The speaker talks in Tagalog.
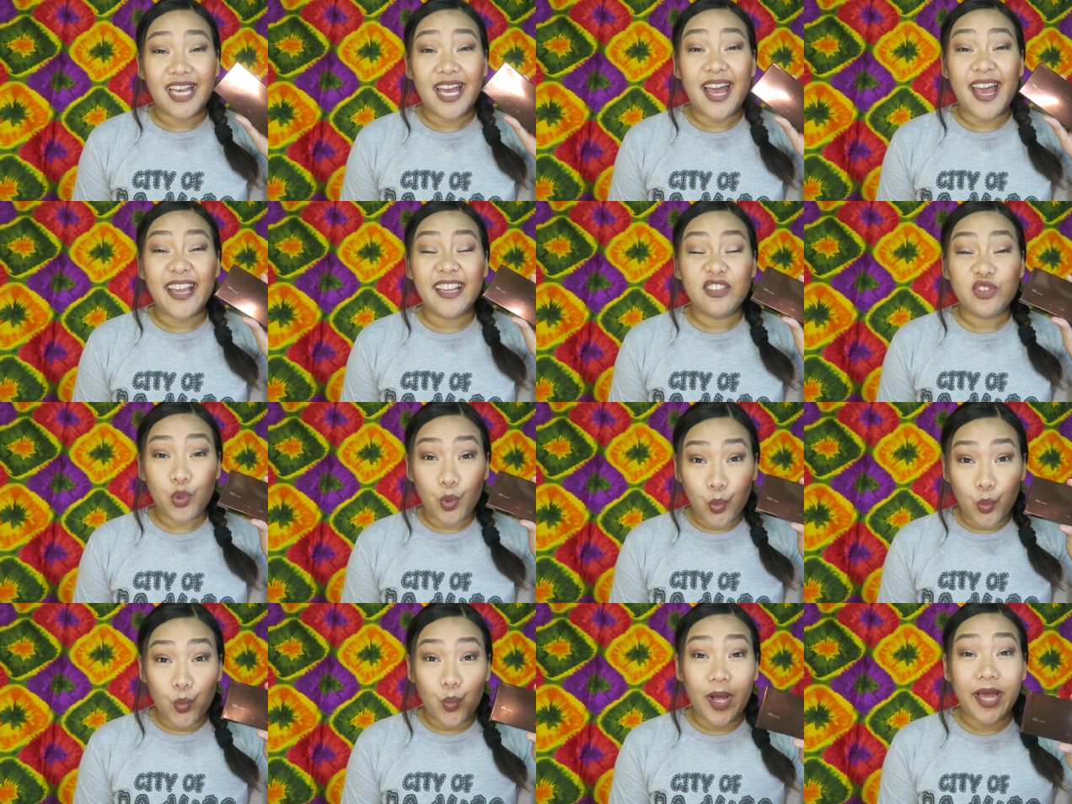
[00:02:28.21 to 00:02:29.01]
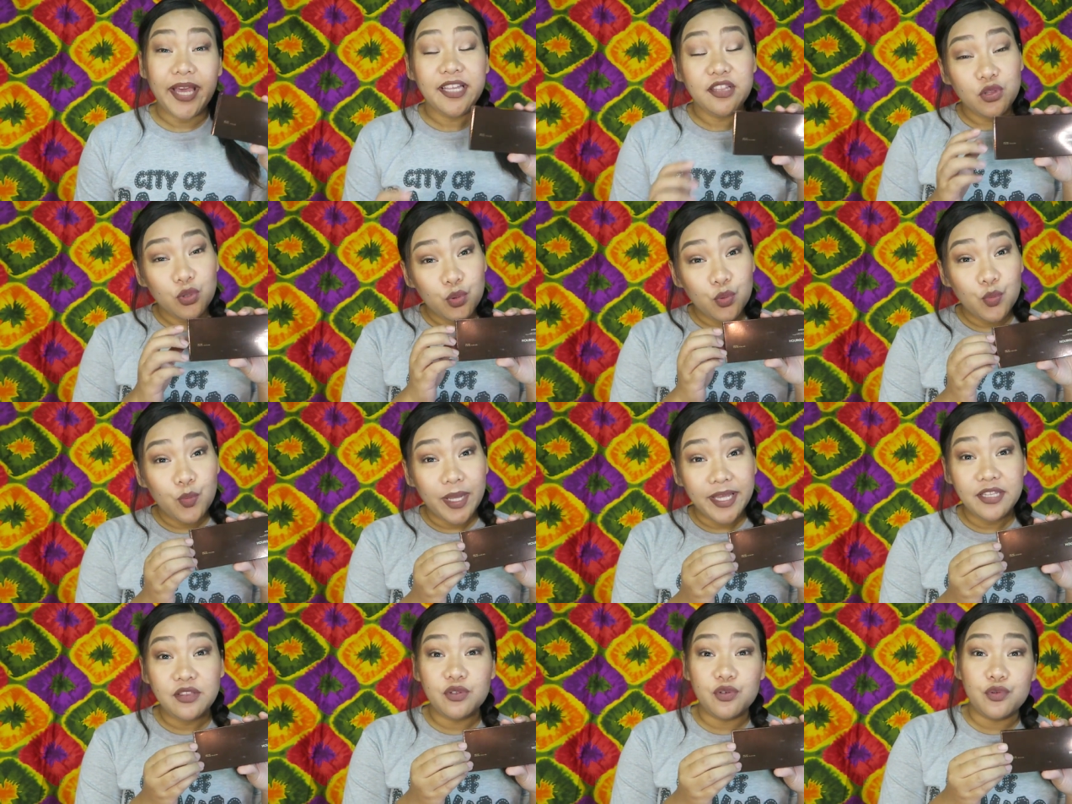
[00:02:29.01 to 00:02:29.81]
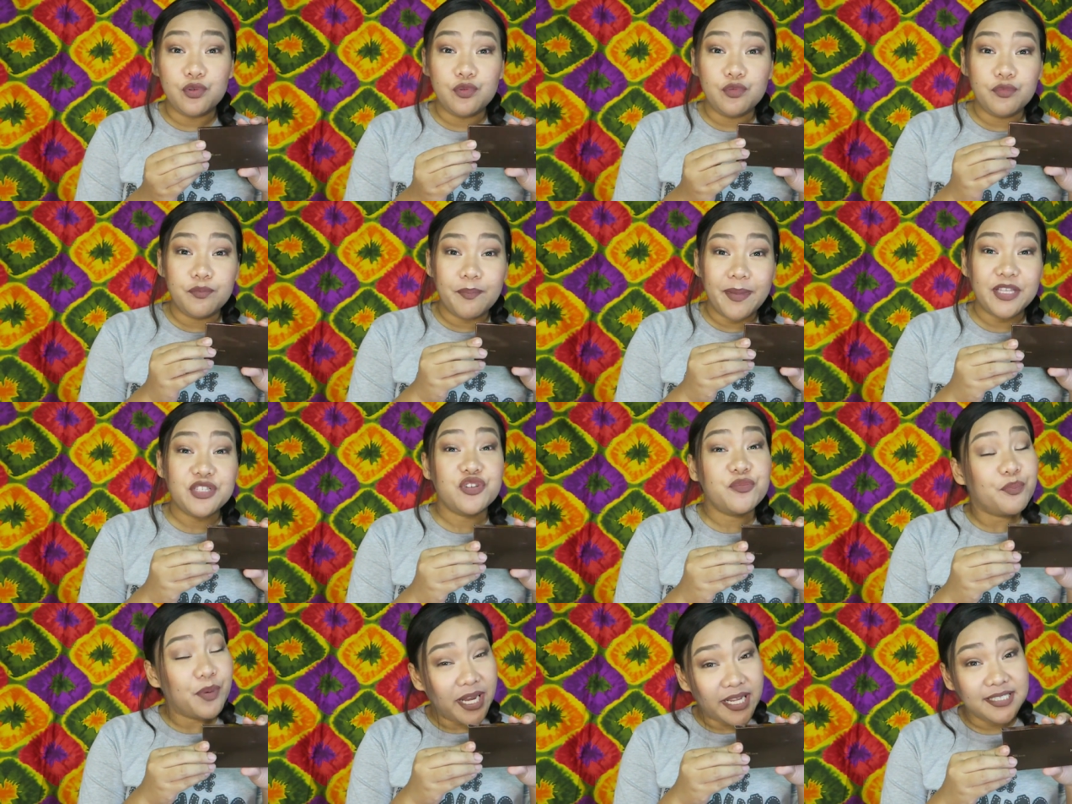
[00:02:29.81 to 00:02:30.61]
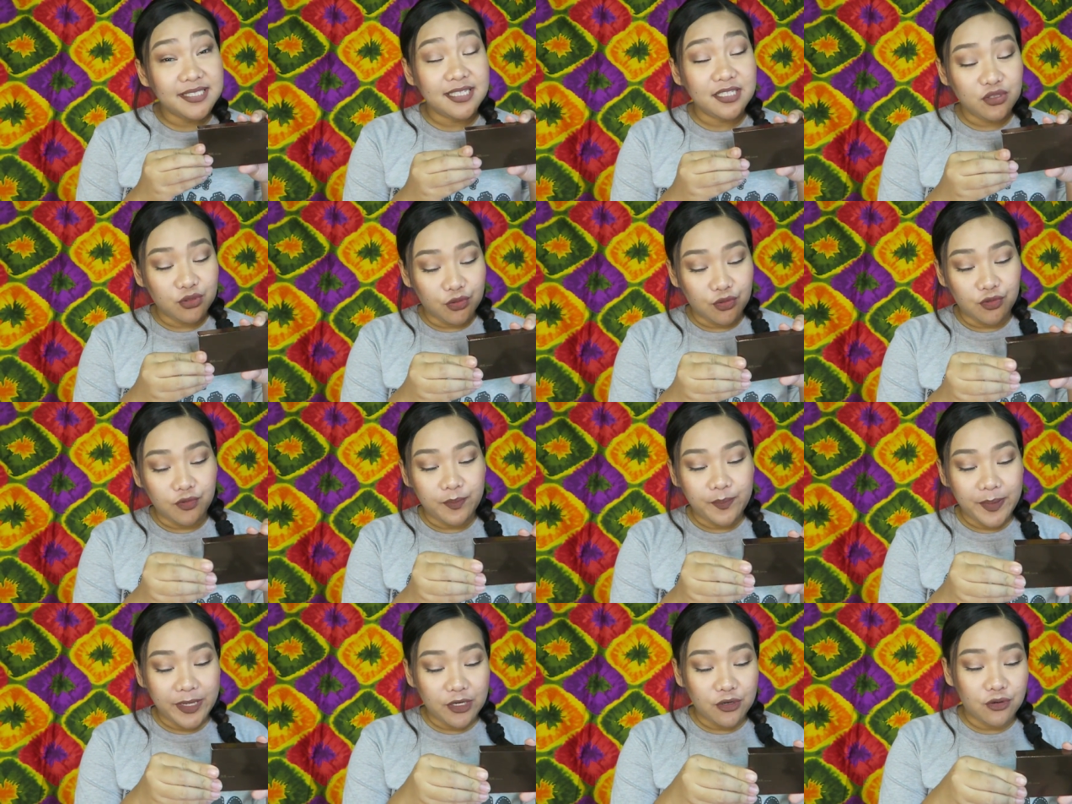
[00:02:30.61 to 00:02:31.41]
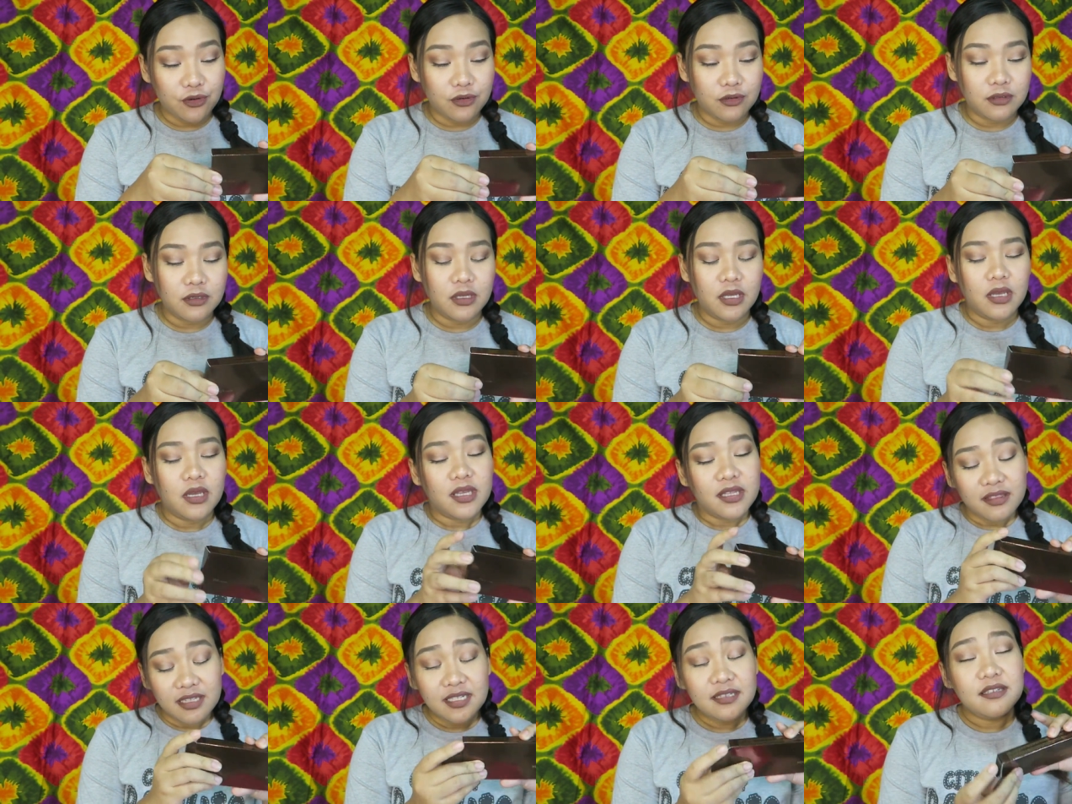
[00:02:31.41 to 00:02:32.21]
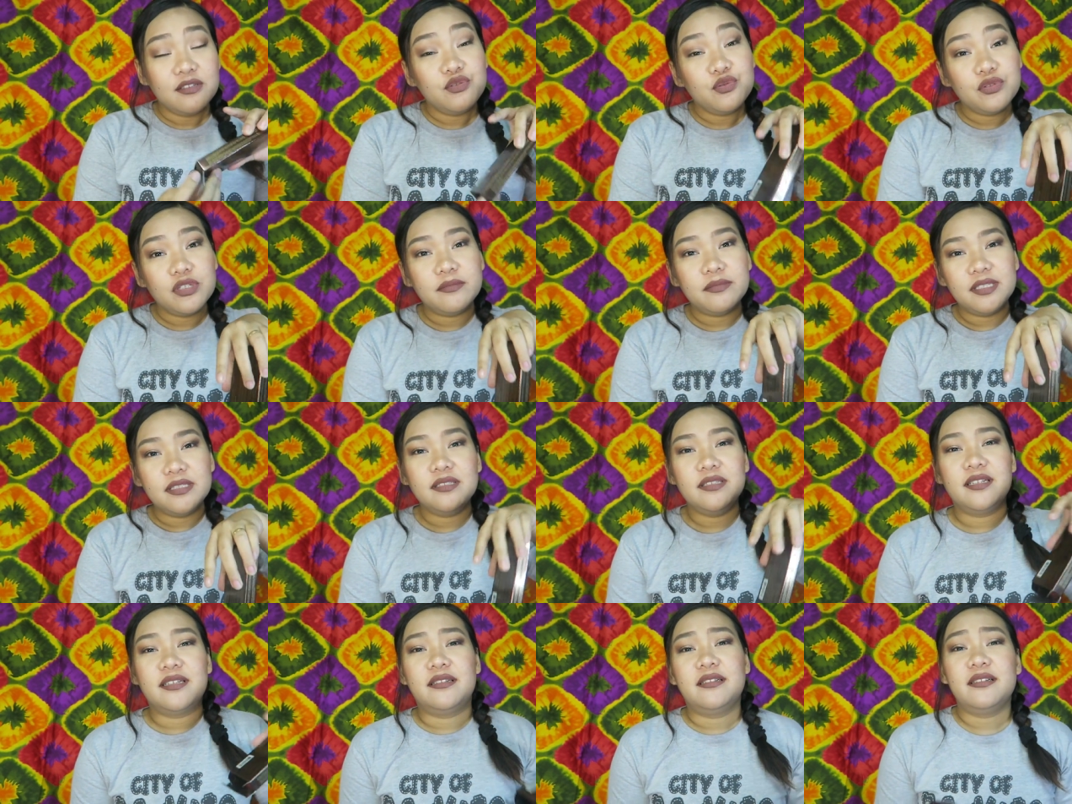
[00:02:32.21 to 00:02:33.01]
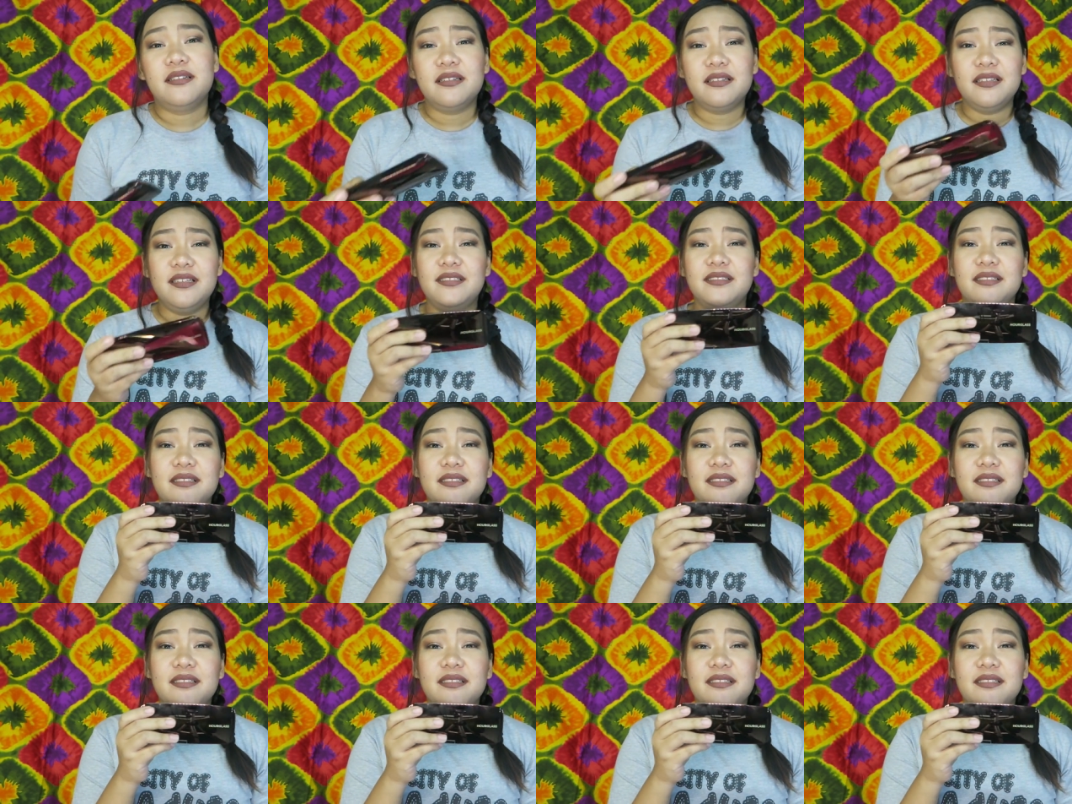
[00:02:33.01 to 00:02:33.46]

I know, I know, I know. Medyo pricey to, pero tingnan nyo naman guys.